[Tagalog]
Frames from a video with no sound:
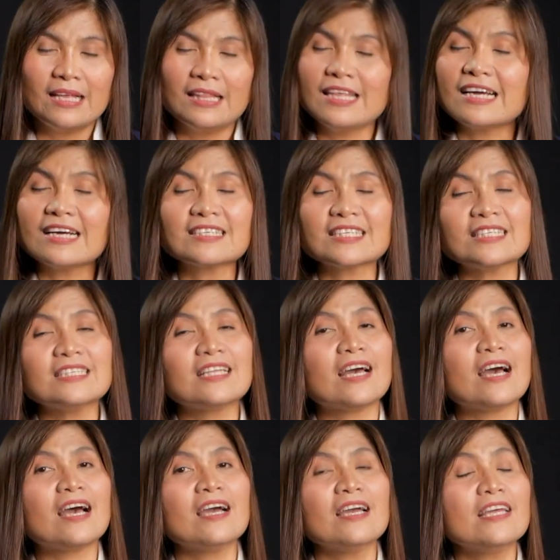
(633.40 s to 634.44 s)
likas
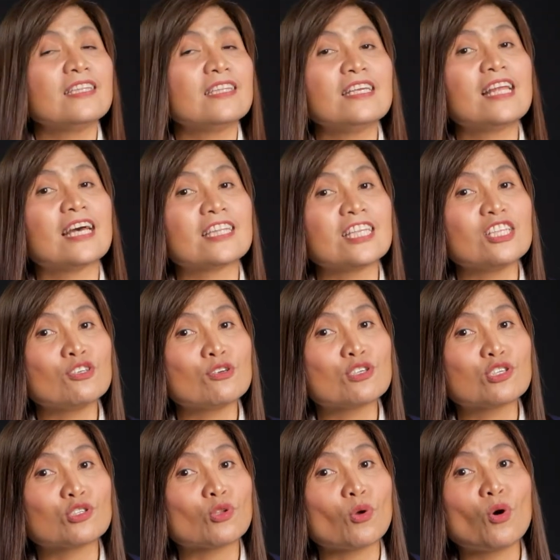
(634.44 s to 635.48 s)
na hindi natin
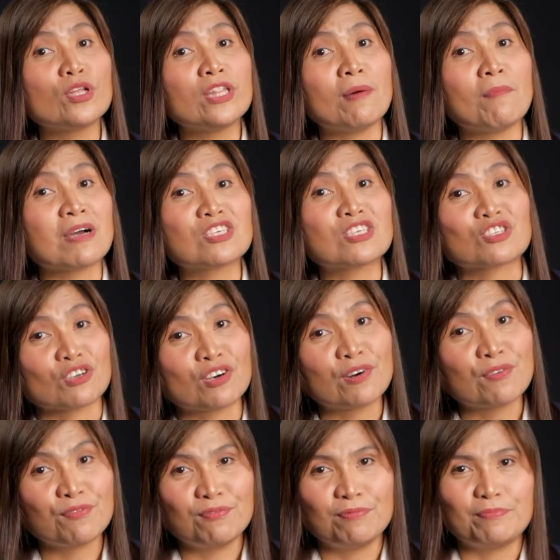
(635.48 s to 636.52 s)
gusto na
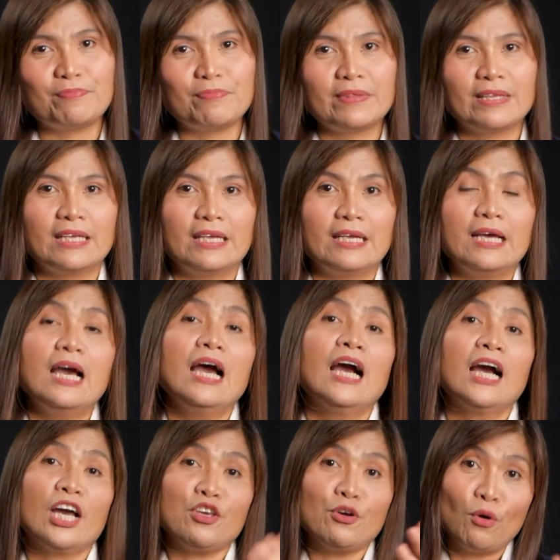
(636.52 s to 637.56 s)
mag-serve.
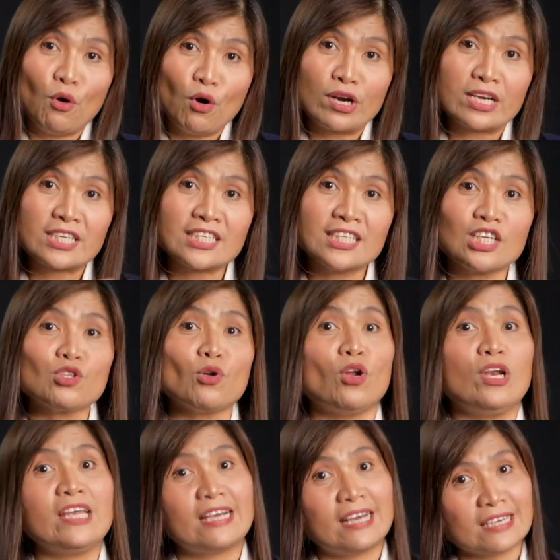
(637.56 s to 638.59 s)
Ngayong oras na to,
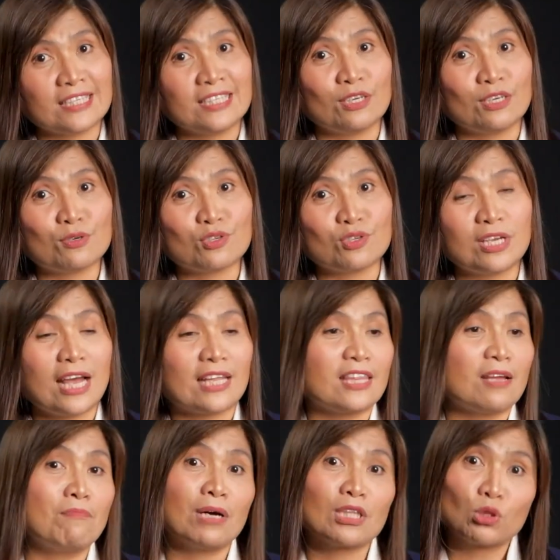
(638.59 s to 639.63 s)
likas na gusto
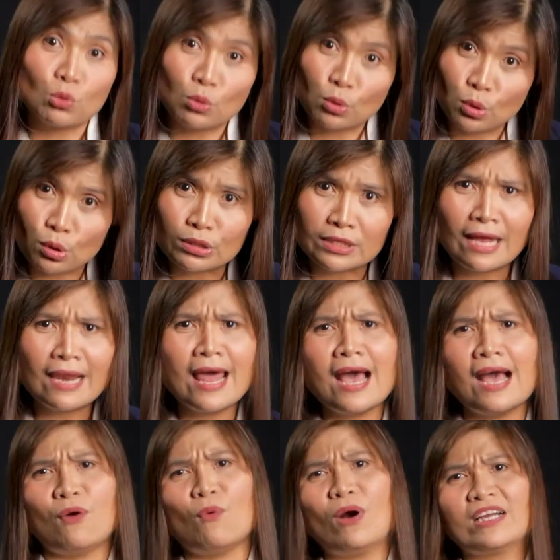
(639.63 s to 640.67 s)
natin matulog na
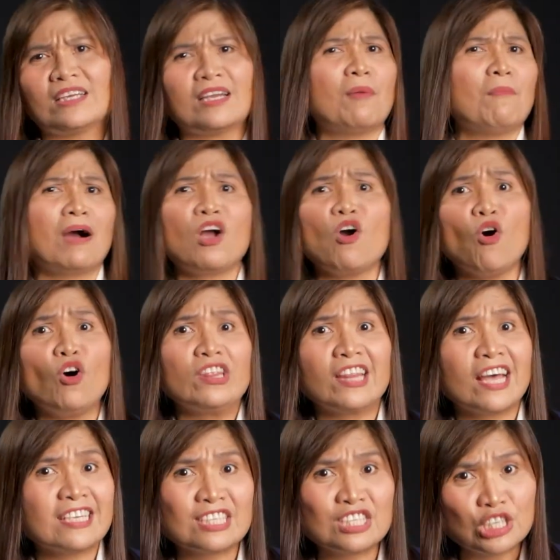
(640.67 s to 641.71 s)
lang, wag nang
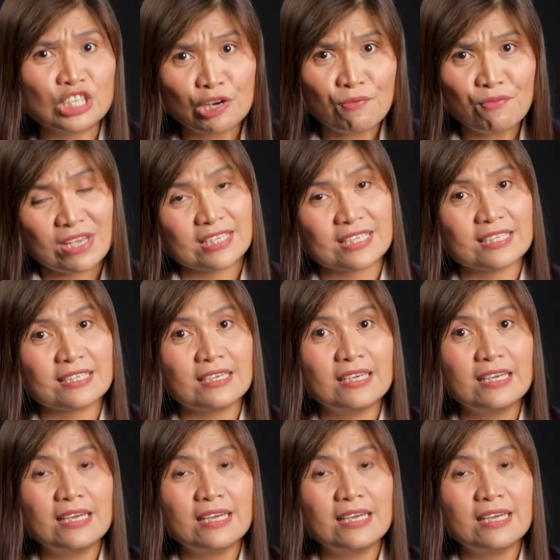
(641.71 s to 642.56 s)
mag-online service.